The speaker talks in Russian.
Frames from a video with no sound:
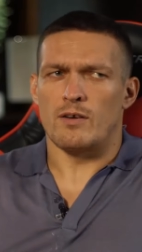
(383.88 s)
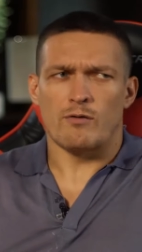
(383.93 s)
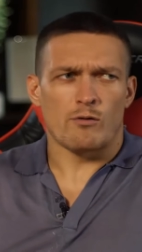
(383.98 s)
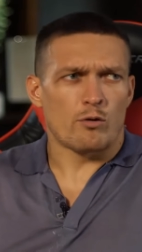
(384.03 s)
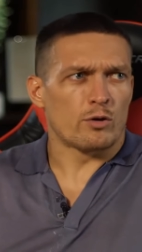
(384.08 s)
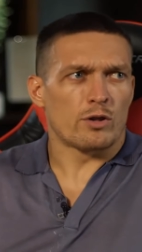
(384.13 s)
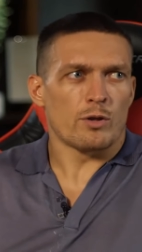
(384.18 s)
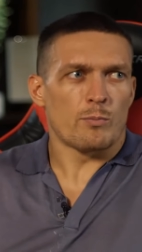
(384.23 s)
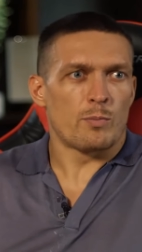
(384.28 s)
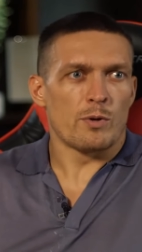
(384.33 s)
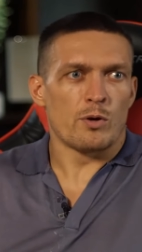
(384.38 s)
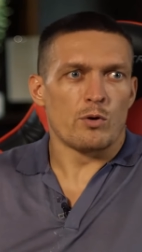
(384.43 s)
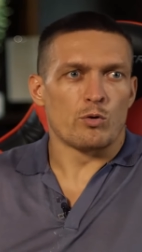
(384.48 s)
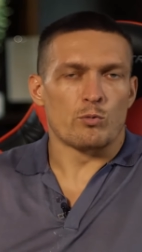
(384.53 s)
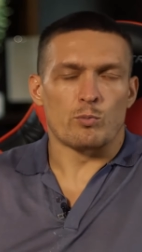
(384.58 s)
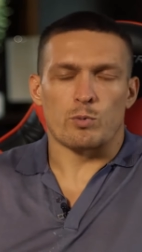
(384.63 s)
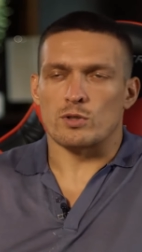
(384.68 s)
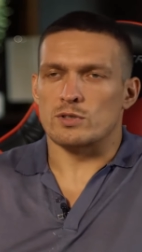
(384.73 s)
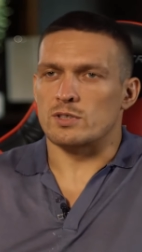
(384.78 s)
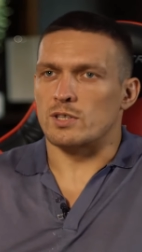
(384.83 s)
Я в какой-то
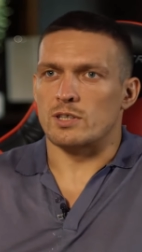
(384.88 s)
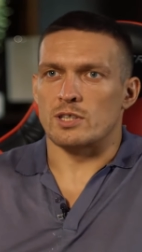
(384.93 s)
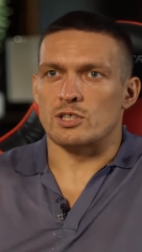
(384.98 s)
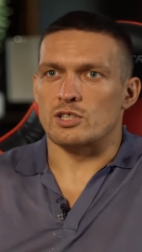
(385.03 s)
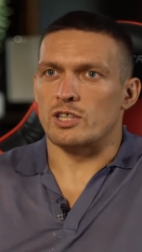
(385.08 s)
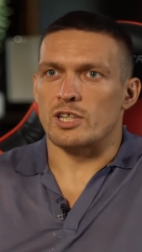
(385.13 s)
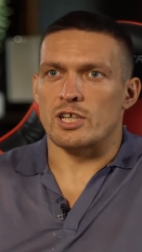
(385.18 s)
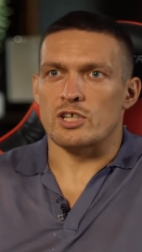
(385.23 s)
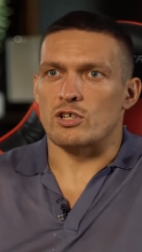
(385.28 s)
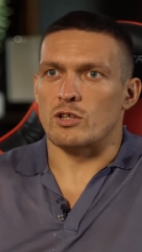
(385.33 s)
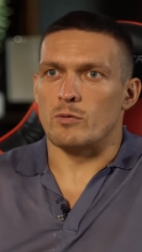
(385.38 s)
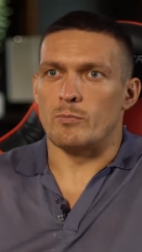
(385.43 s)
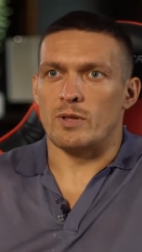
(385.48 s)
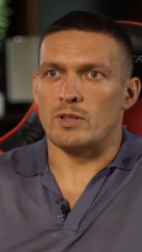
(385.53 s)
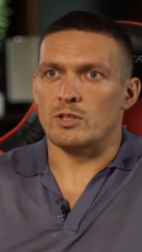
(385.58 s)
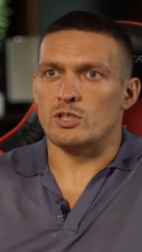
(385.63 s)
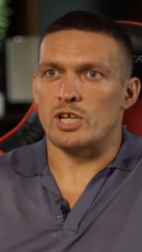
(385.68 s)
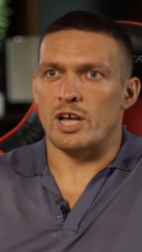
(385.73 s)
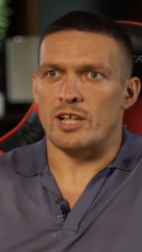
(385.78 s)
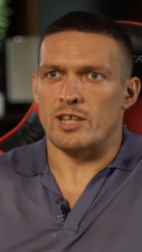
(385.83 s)
период просто даже начал
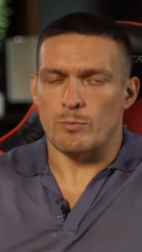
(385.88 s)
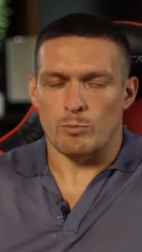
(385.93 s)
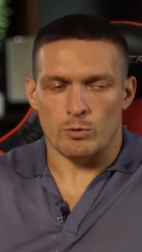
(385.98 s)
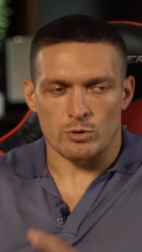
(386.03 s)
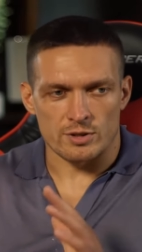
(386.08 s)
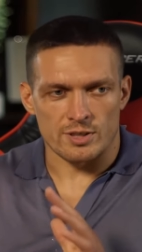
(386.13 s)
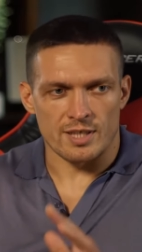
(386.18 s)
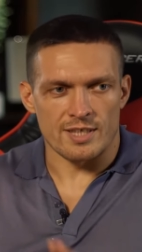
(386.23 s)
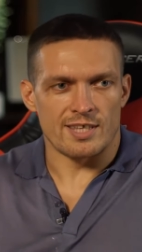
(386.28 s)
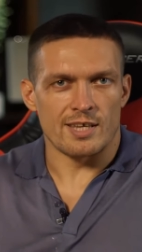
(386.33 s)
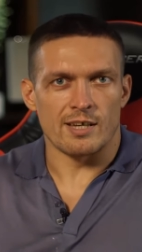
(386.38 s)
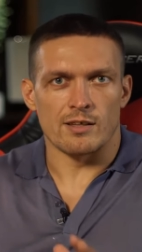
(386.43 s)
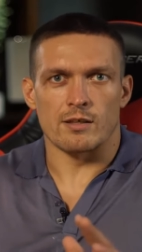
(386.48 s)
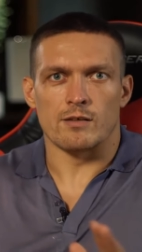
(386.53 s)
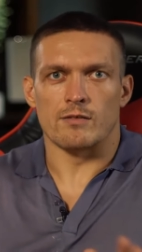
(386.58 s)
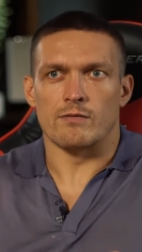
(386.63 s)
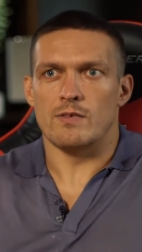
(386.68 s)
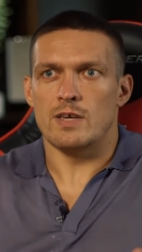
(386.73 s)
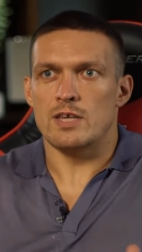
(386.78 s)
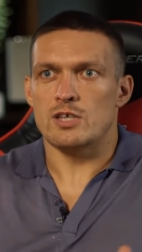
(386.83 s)
молчать. Я просто
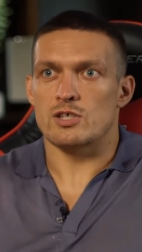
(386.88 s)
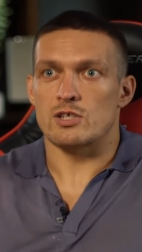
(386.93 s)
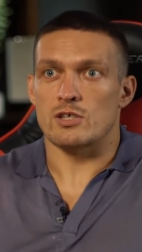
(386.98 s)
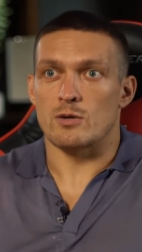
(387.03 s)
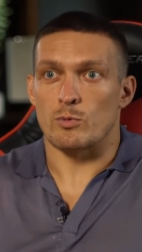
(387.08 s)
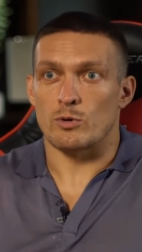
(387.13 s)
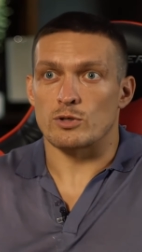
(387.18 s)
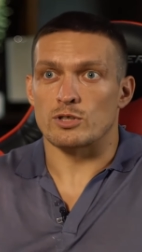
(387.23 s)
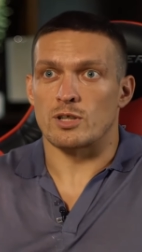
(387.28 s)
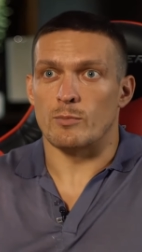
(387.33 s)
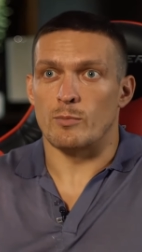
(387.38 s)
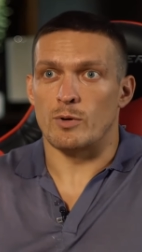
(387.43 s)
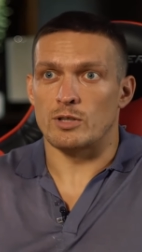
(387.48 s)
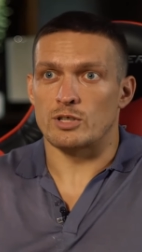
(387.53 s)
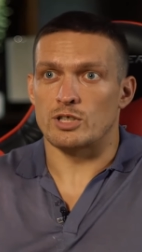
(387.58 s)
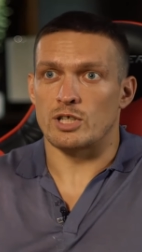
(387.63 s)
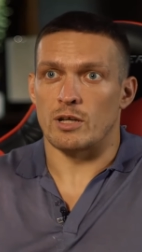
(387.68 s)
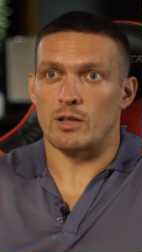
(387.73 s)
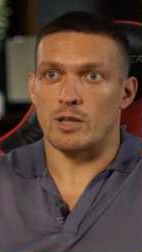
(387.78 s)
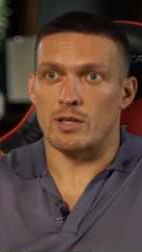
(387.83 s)
делал вещи и просто
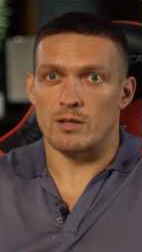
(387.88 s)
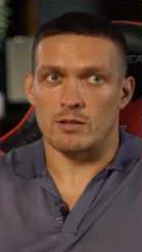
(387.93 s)
молчал.